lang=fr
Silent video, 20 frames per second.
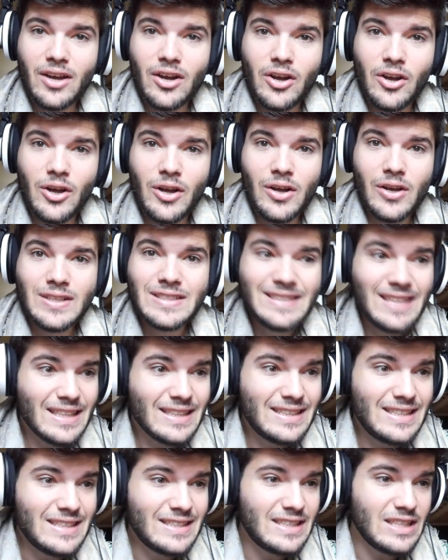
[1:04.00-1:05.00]
euh,
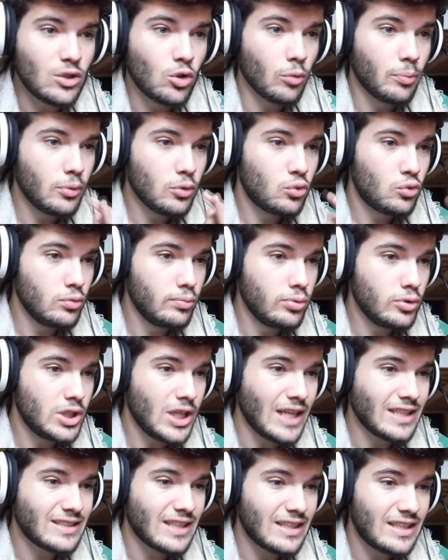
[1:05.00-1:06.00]
statistiques, on peut tout
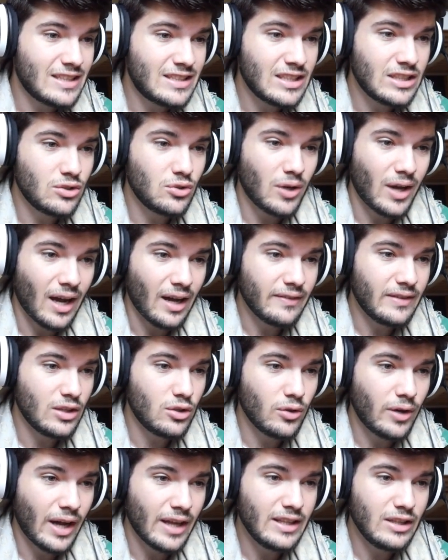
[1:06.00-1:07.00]
bouger, les statistiques de gravier,
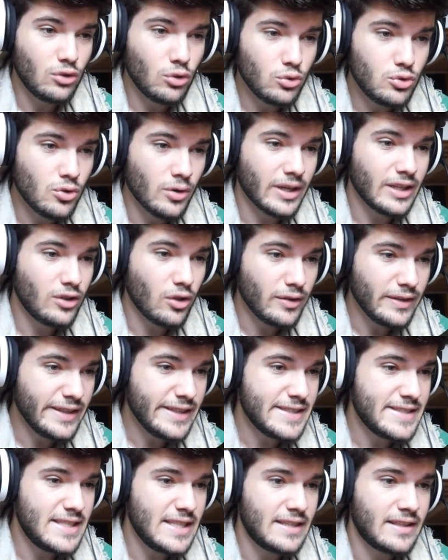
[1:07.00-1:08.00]
de granit, de durée
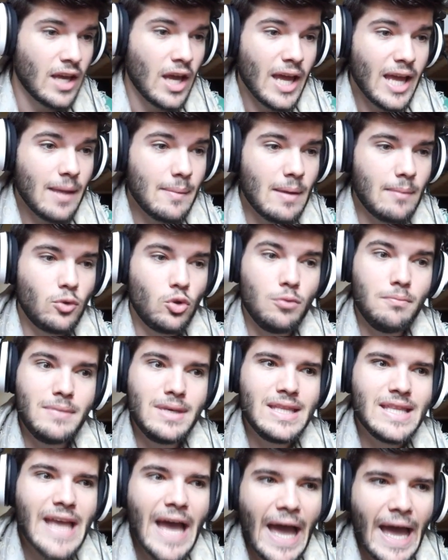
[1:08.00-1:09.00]
d'andésite et même de
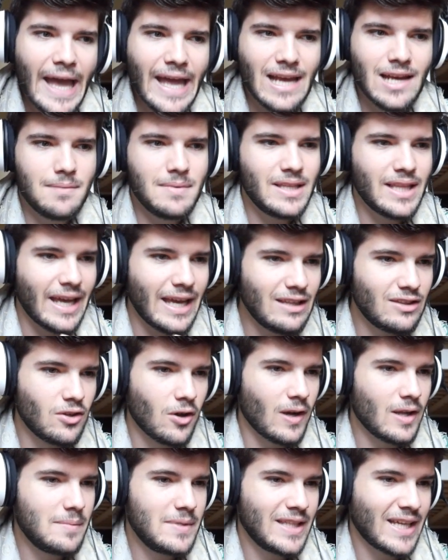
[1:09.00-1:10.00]
minerais, les minerais
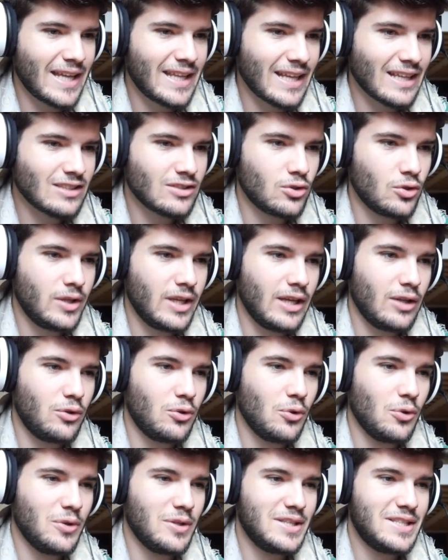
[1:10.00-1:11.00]
d'or, les minerais de redstone et
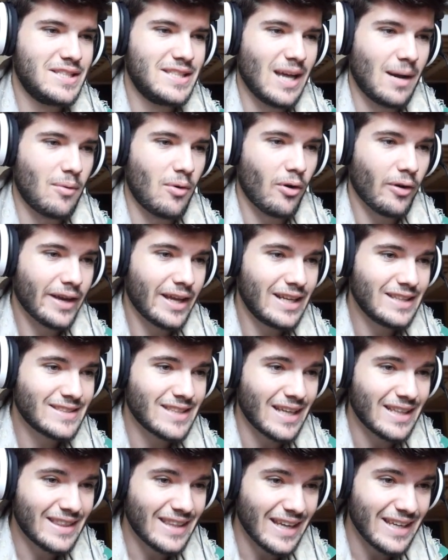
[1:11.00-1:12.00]
de diamant. Regardez
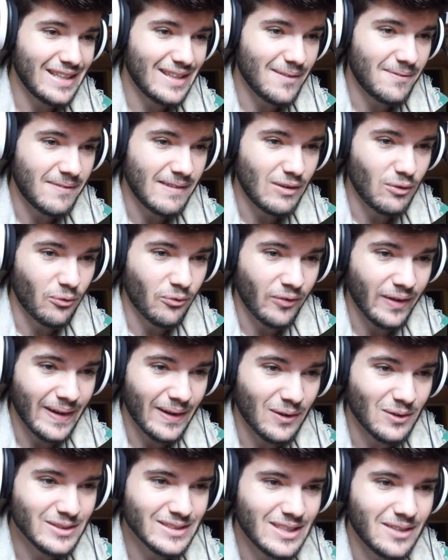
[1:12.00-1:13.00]
ça, taille des filons,
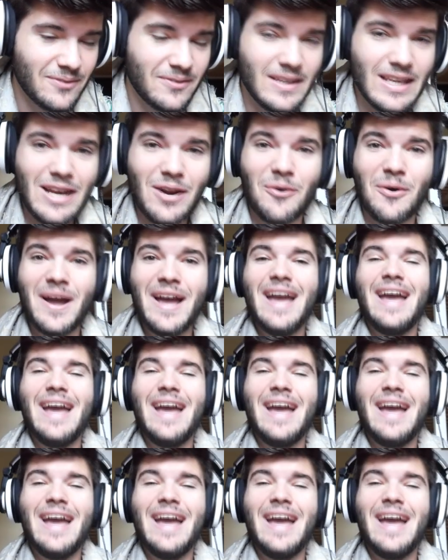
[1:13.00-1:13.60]
fréquence des filons.